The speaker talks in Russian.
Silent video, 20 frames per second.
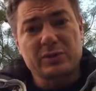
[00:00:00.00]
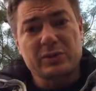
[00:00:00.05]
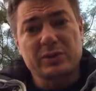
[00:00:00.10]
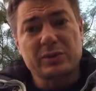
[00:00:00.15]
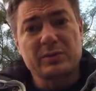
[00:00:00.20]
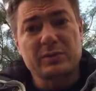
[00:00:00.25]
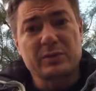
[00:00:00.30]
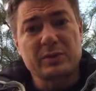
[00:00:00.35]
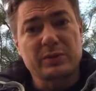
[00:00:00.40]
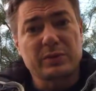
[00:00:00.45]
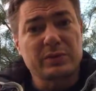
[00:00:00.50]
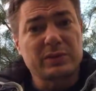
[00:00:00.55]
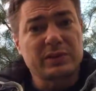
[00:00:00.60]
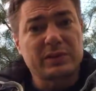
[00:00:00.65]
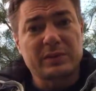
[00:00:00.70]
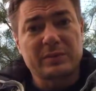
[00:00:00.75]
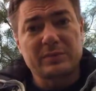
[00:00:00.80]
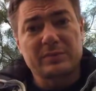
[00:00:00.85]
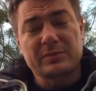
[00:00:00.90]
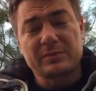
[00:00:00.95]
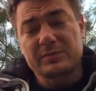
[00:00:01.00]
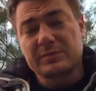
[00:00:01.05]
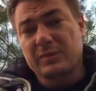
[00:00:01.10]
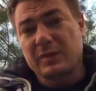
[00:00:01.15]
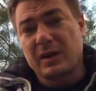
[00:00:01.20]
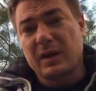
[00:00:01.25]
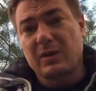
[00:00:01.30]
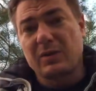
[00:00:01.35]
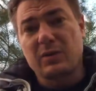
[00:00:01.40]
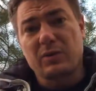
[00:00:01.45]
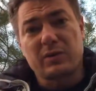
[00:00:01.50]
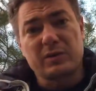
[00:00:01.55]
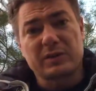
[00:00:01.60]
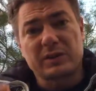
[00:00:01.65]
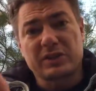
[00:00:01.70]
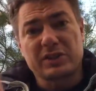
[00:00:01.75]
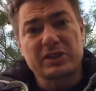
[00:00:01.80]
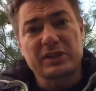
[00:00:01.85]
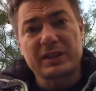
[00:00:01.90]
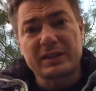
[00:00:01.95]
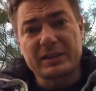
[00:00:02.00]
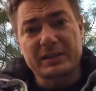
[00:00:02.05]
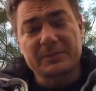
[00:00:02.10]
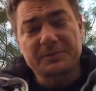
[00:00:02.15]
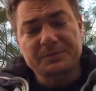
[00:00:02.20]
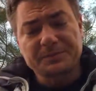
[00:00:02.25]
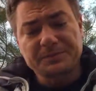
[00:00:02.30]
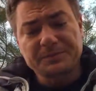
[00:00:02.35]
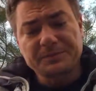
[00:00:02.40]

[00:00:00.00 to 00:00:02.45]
от чемпиона там какого-то штата.